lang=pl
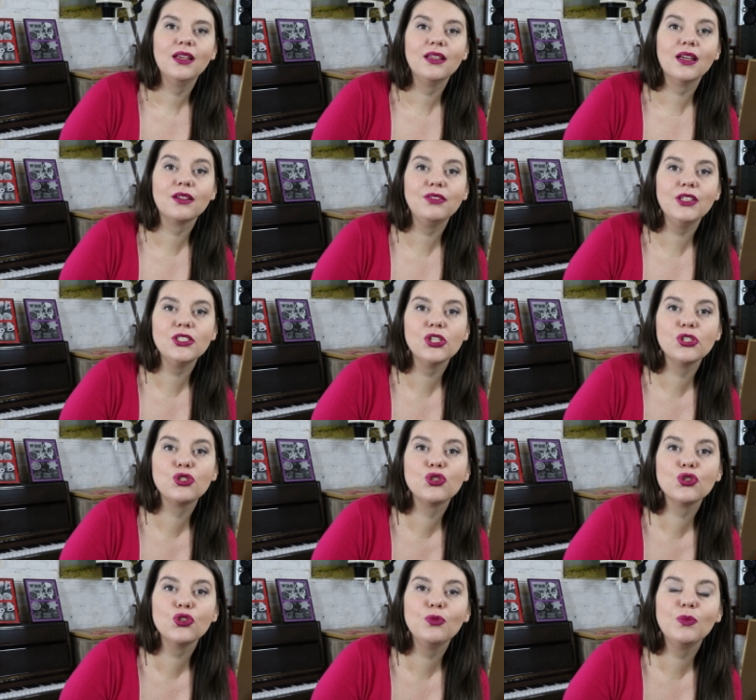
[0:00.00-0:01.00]
Jak wiecie,
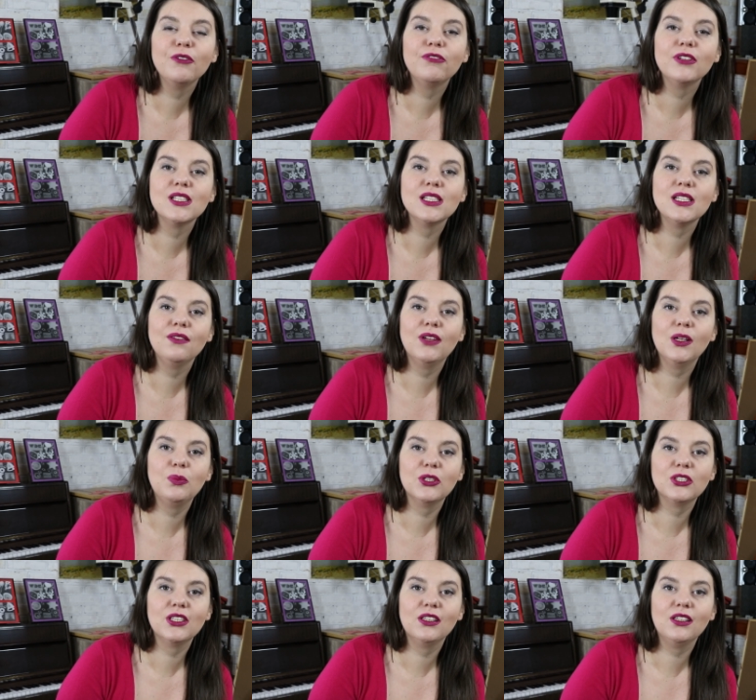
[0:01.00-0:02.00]
siódmy festiwal
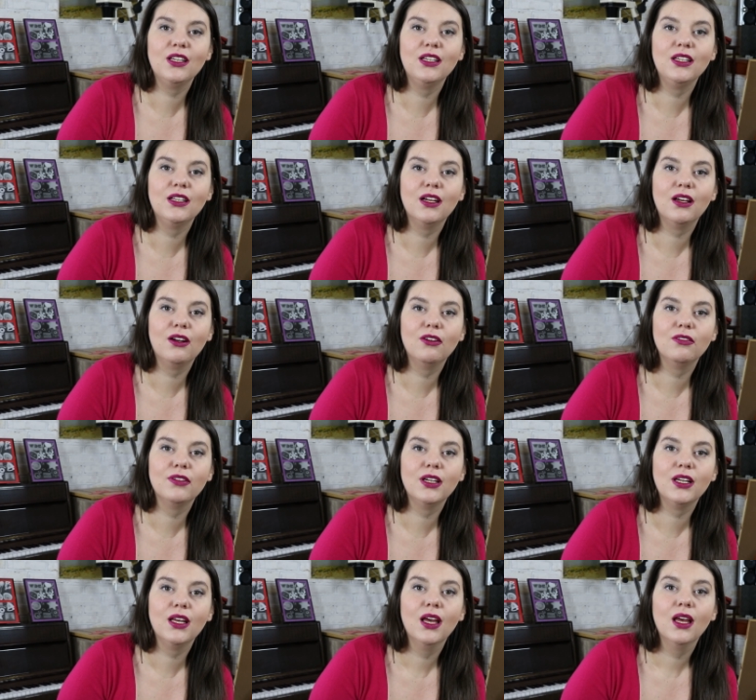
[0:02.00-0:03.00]
piosenki
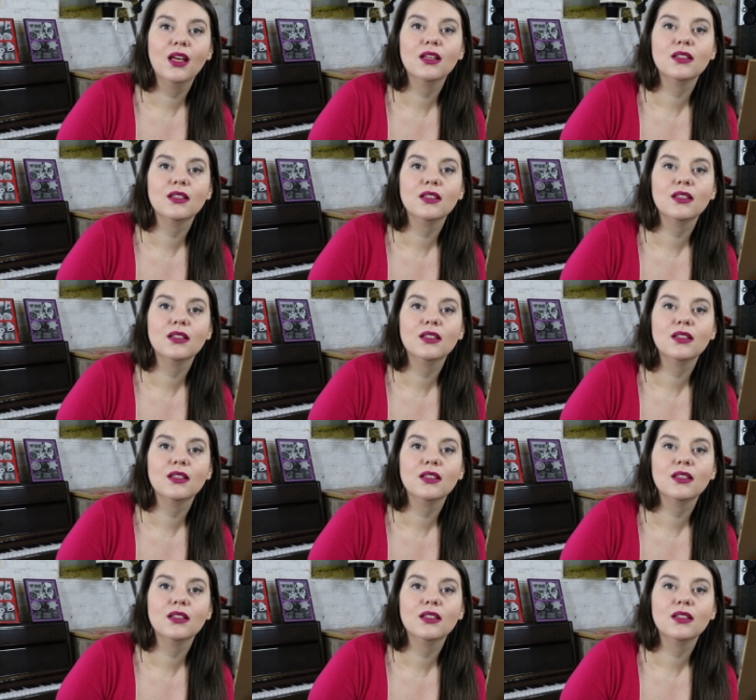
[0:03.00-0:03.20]
gitarowej